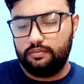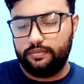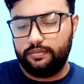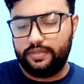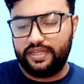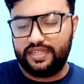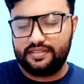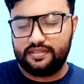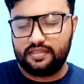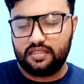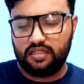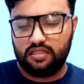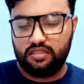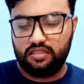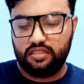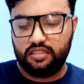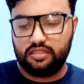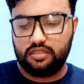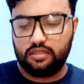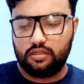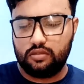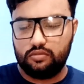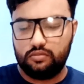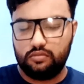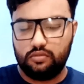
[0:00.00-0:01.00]
मिक्स कर
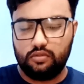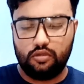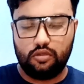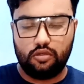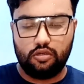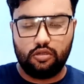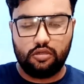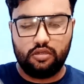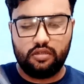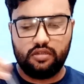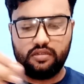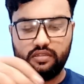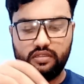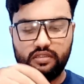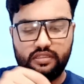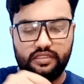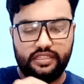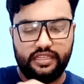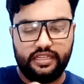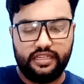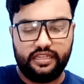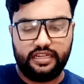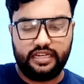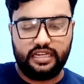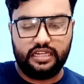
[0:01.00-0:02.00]
देता हूँ और
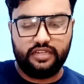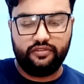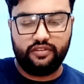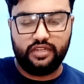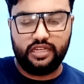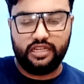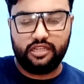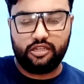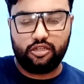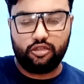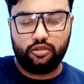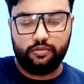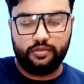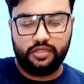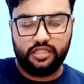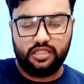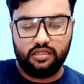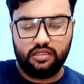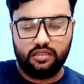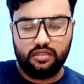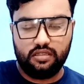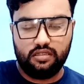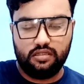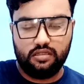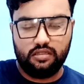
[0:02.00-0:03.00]
ये रेड वाले को भी
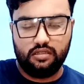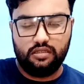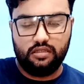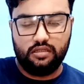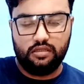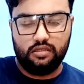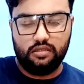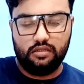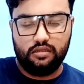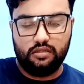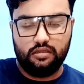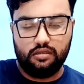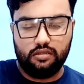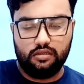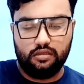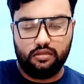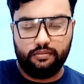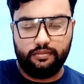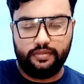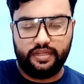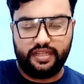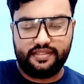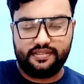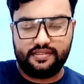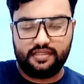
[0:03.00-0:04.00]

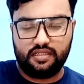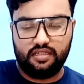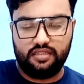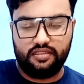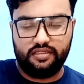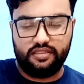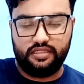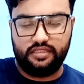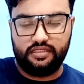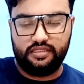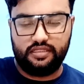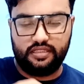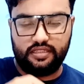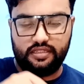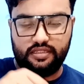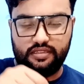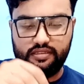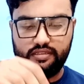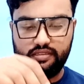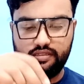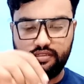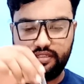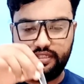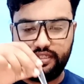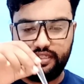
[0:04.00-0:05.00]
मिक्स कर देते हैं
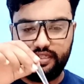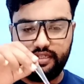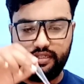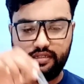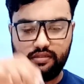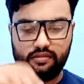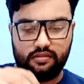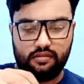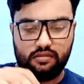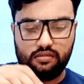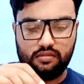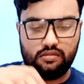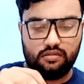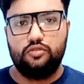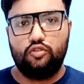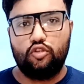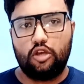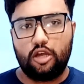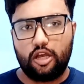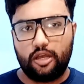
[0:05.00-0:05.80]
ठीक है तो